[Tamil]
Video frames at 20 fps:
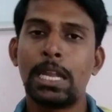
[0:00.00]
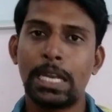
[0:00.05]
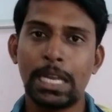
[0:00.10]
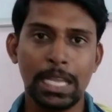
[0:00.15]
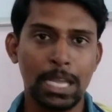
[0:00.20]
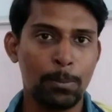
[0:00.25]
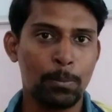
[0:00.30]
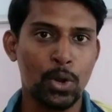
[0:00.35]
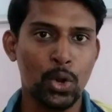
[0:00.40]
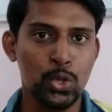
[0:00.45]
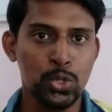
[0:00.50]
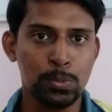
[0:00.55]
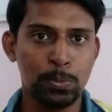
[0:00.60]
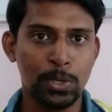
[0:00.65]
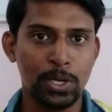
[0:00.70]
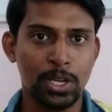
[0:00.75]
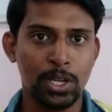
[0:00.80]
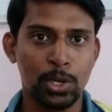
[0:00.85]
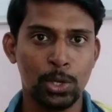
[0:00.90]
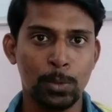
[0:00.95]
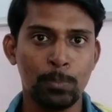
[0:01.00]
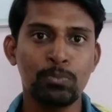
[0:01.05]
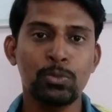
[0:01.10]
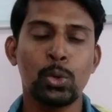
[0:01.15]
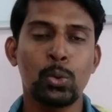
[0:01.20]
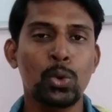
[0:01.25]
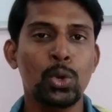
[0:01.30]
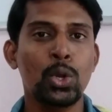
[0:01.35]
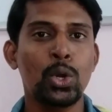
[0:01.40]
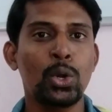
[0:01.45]
நீங்கள் ப்ரௌஸ் பண்ணாலும்
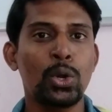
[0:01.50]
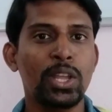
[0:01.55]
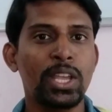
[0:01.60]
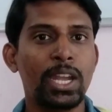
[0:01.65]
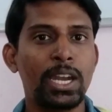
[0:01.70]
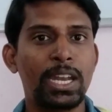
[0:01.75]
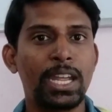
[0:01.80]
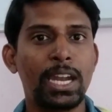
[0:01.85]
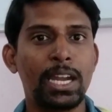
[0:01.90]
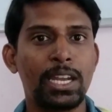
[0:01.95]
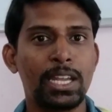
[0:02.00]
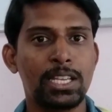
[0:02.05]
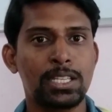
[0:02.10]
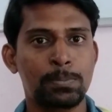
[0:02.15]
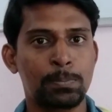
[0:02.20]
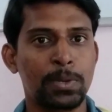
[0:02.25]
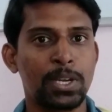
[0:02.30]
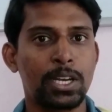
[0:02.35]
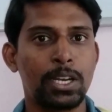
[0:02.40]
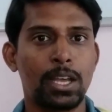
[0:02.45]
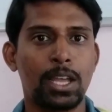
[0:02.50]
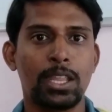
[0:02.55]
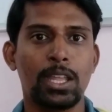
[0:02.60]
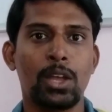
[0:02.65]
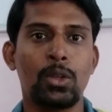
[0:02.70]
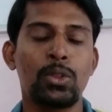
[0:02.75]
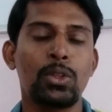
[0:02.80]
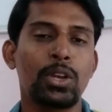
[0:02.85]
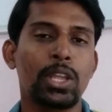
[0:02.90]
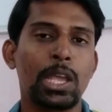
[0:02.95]
உங்களுடைய டேட்டா ஸ்பீடு
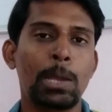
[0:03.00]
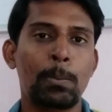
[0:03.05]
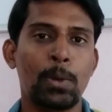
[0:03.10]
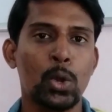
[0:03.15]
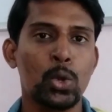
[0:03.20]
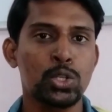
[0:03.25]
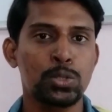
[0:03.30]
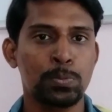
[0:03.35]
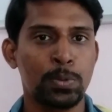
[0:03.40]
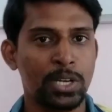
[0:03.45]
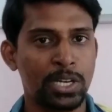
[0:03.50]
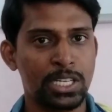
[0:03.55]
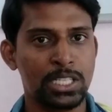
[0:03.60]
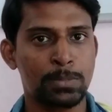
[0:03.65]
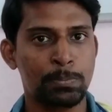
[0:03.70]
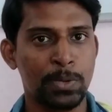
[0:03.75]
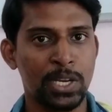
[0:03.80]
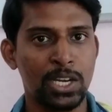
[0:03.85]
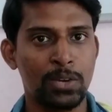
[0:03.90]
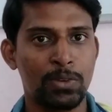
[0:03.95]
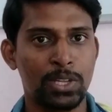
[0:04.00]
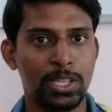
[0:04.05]
அதாவது நீங்கள் ப்ரௌஸ் பண்ணுற ஸ்பீட்